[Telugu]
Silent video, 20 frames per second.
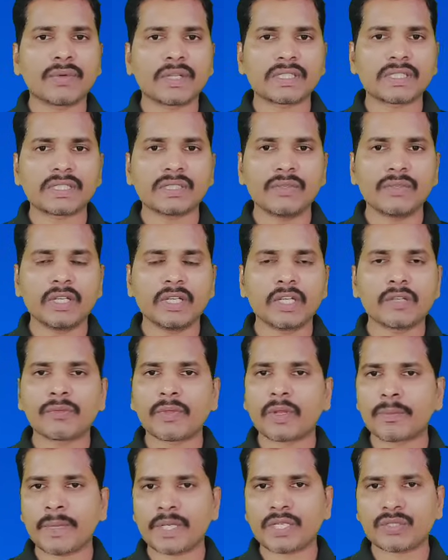ఫర్ సివిల్
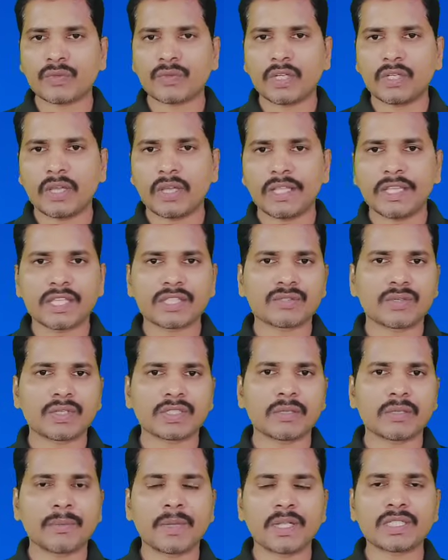ఇన్ఫర్మేషన్ వాళ్ళు
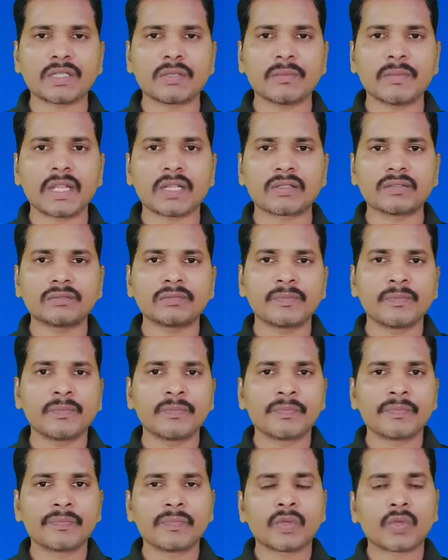అందిస్తున్న సమాచారం మేరకు
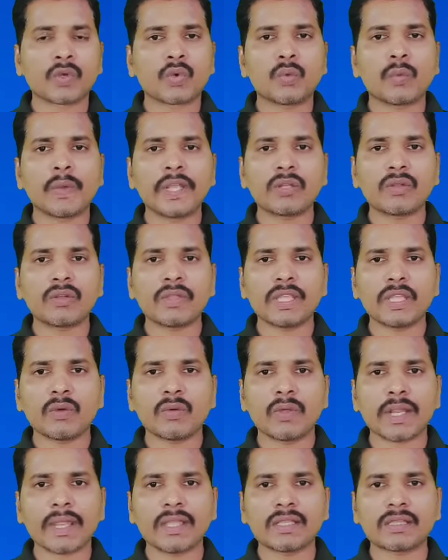కువైట్లో
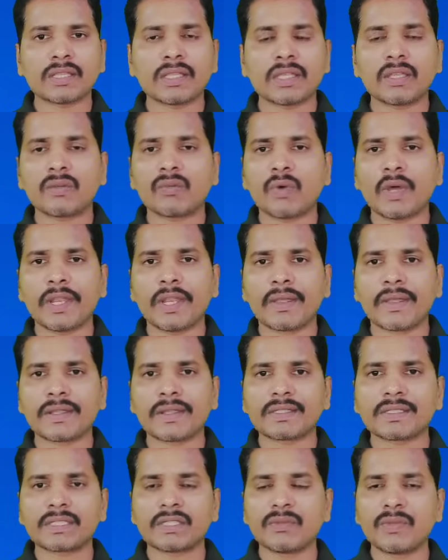ఎవరికైతే వారి యొక్క
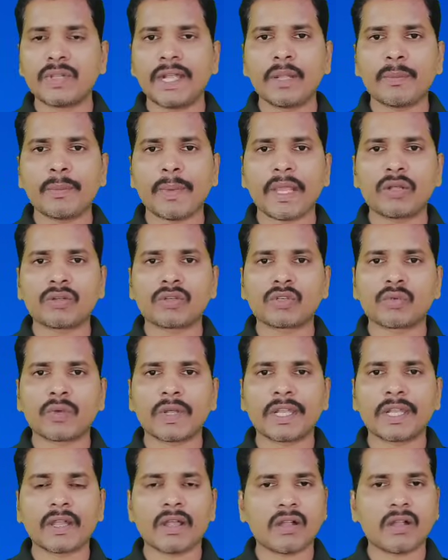సివిల్ ఐడి పైన
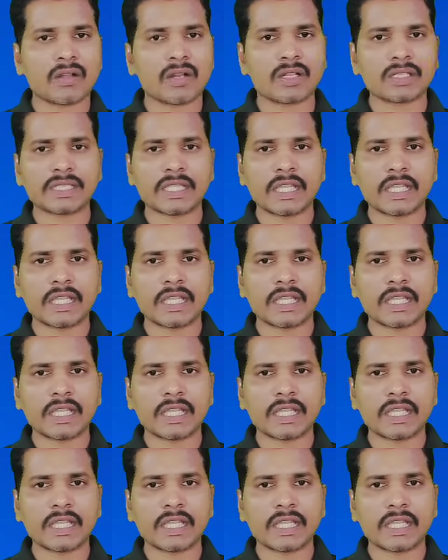ఉన్నటువంటి అడ్రస్